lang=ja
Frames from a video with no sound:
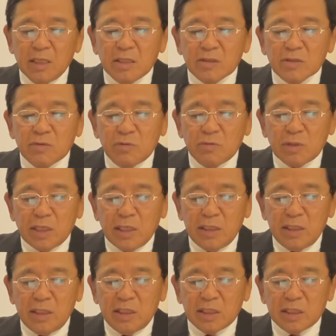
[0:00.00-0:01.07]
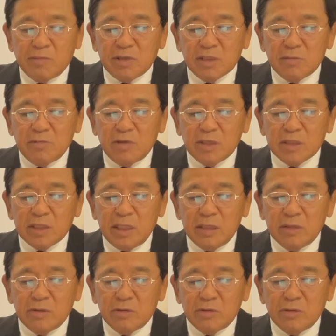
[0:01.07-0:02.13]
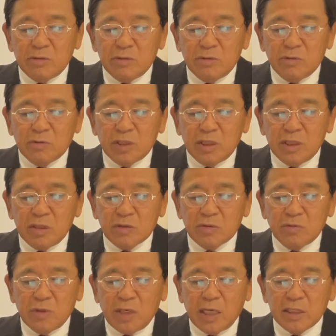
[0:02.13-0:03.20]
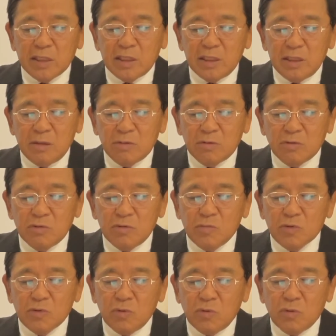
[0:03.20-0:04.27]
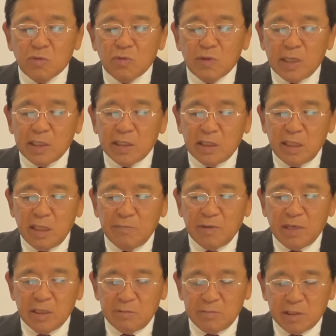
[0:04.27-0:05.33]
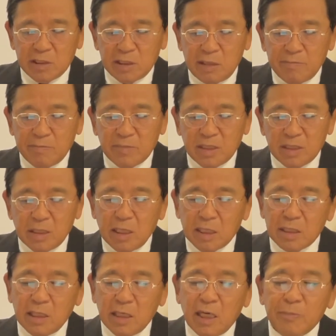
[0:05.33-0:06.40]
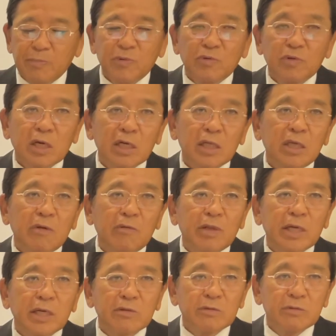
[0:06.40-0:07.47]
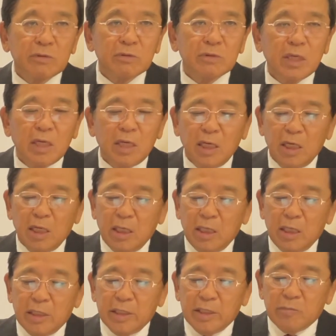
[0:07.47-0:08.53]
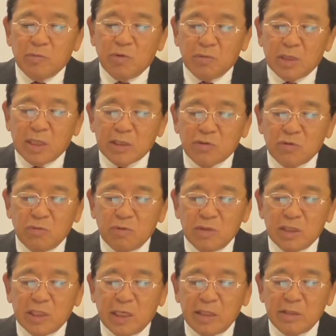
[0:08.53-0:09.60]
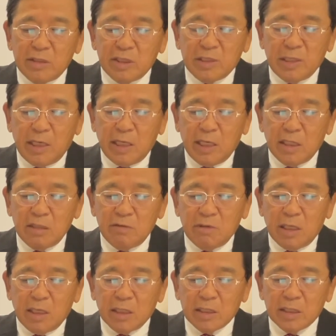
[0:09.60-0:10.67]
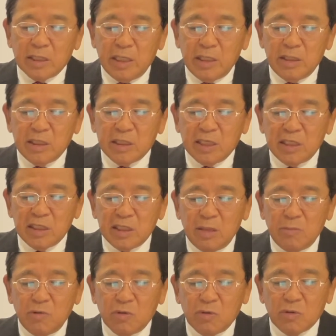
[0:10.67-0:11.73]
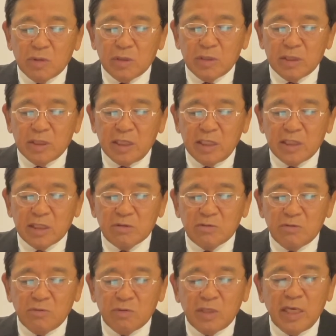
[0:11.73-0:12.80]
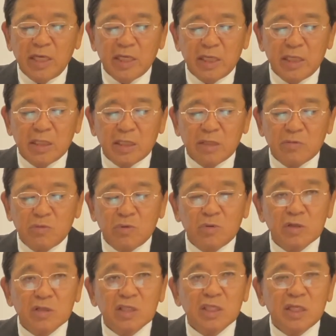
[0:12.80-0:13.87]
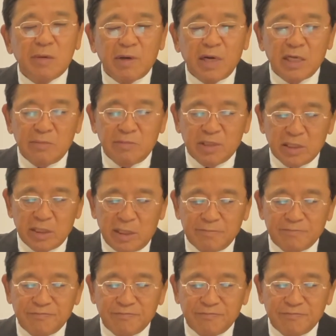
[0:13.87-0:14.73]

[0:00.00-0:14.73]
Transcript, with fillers: その間にさまざまな研究をしその発信というものを行ってまいりました学会発表だけではなく文科省に対してあるいは県に対しても政策の提言などもしてまいりました